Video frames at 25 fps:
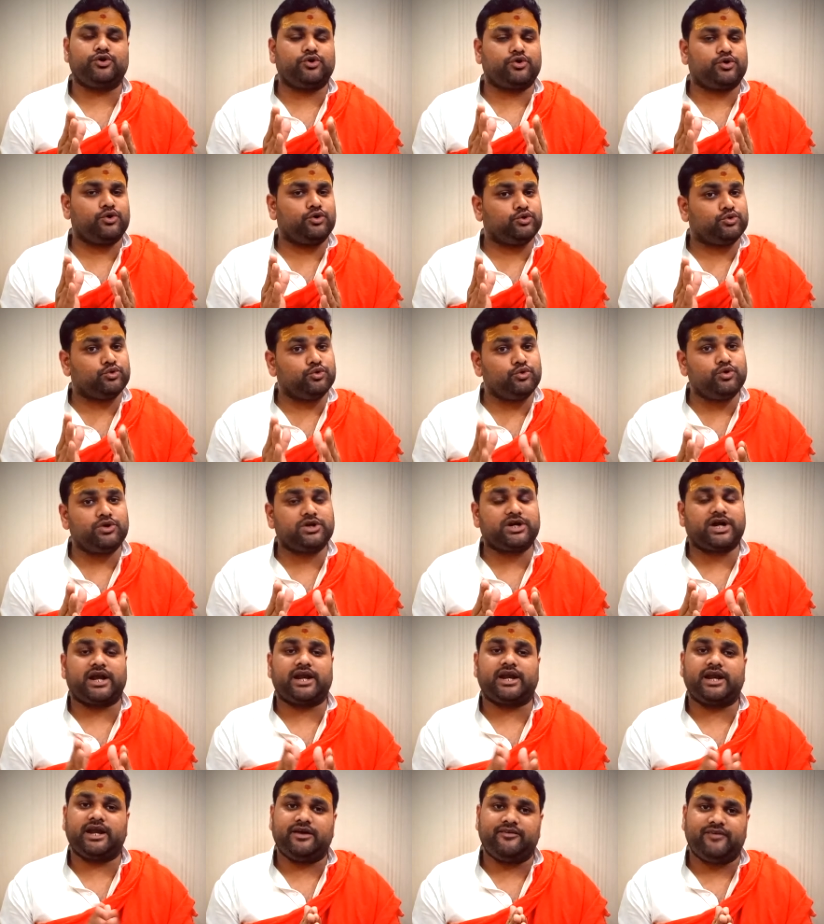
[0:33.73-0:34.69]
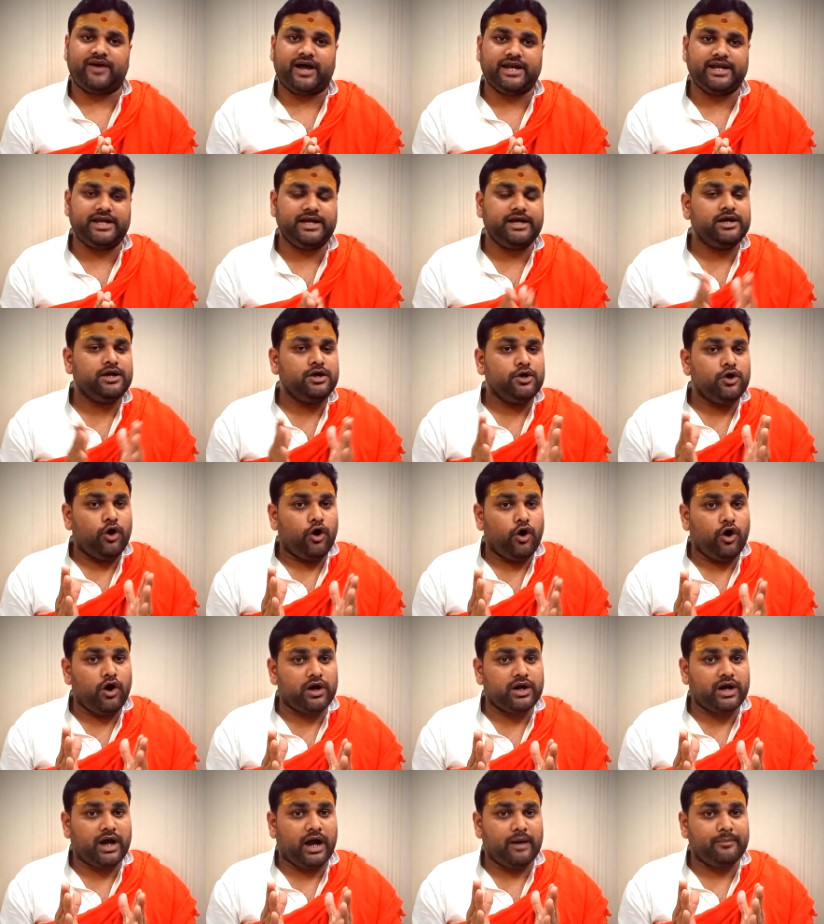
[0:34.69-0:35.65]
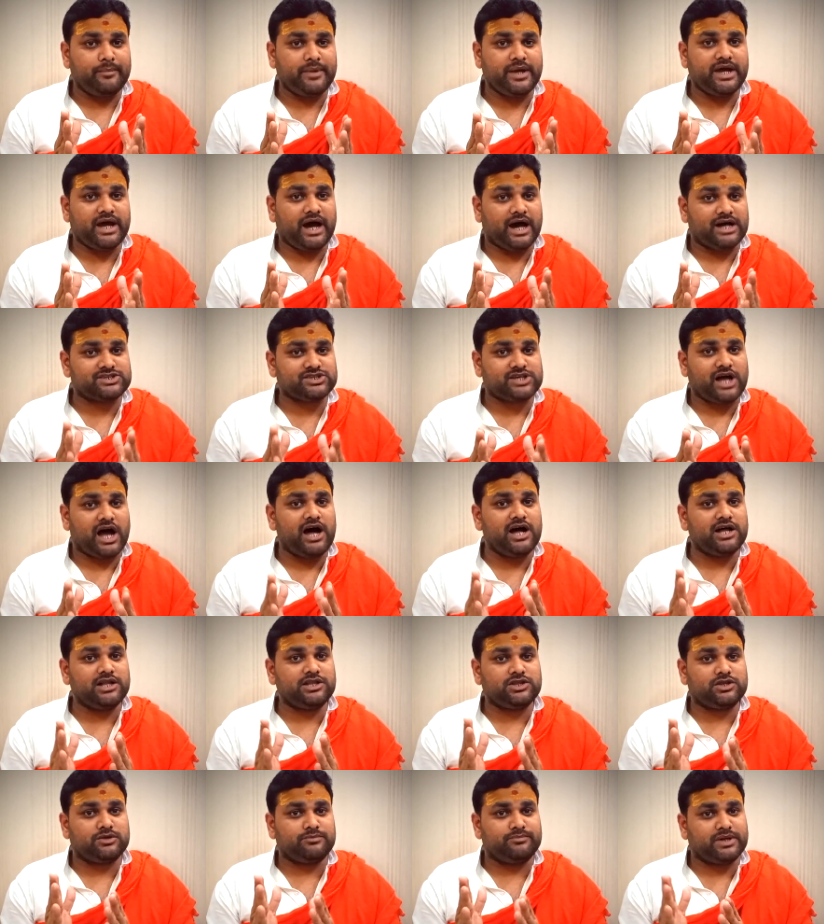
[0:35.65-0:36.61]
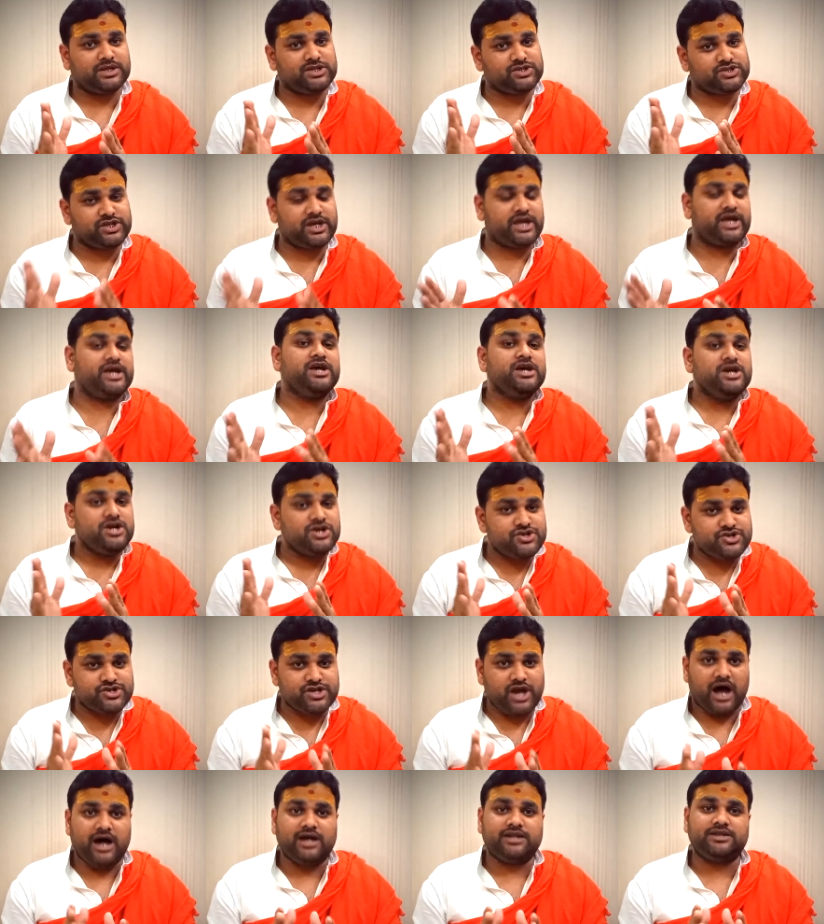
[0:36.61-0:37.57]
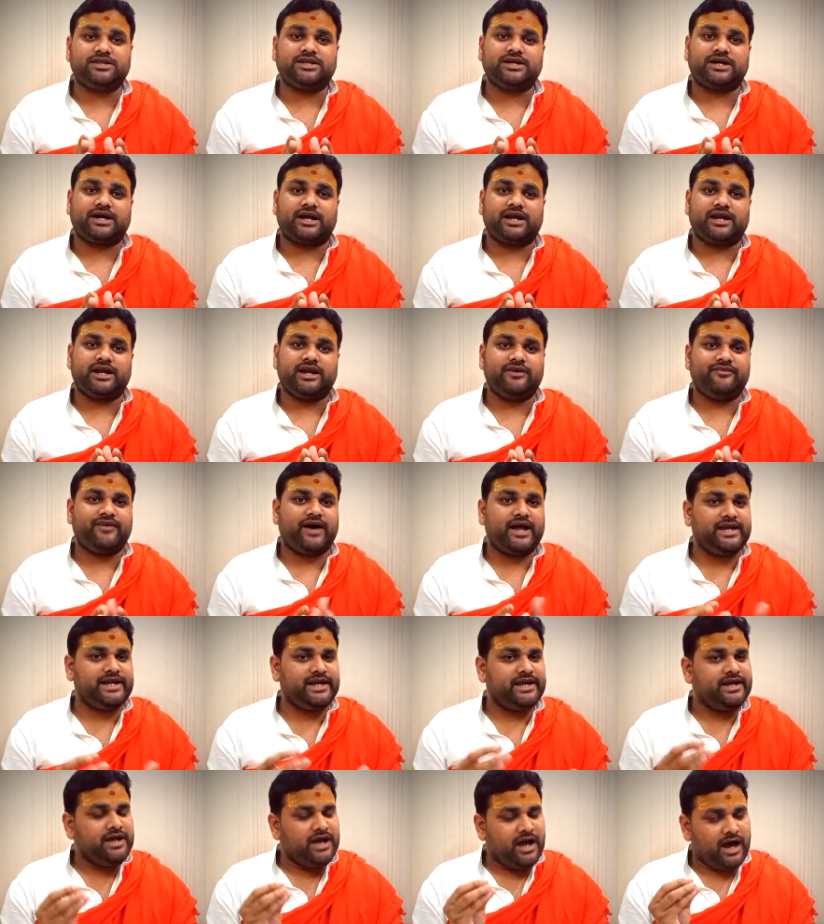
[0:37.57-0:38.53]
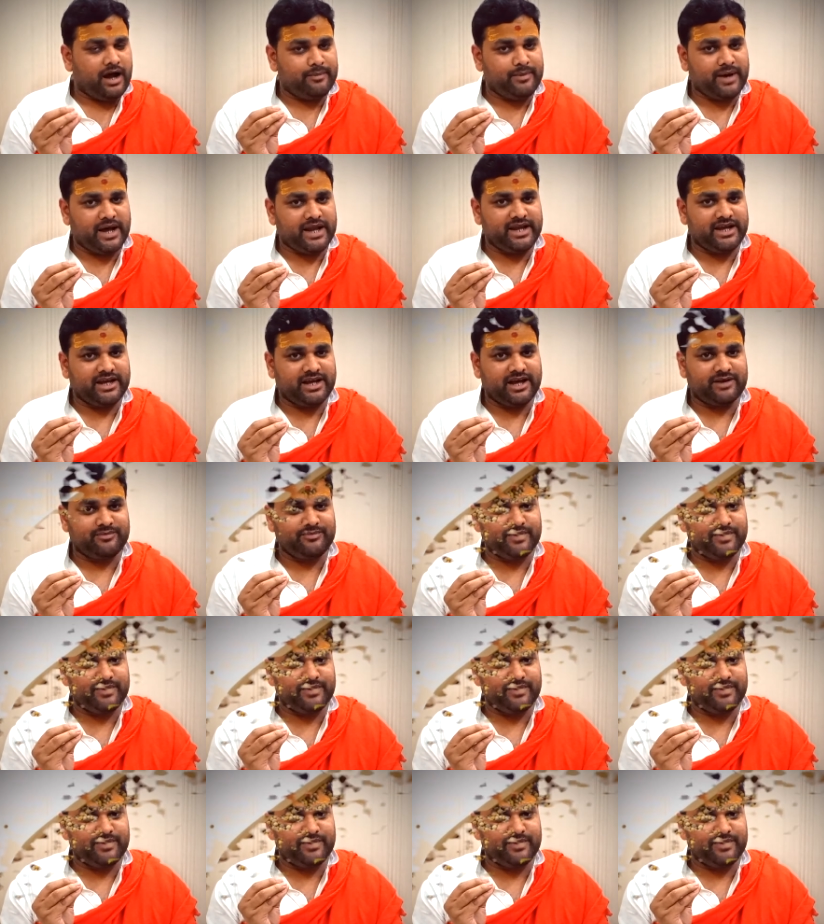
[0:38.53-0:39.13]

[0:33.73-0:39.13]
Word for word: को दूर करने वाली और हमें अशांत मन से शांत करने वाली हमारे घर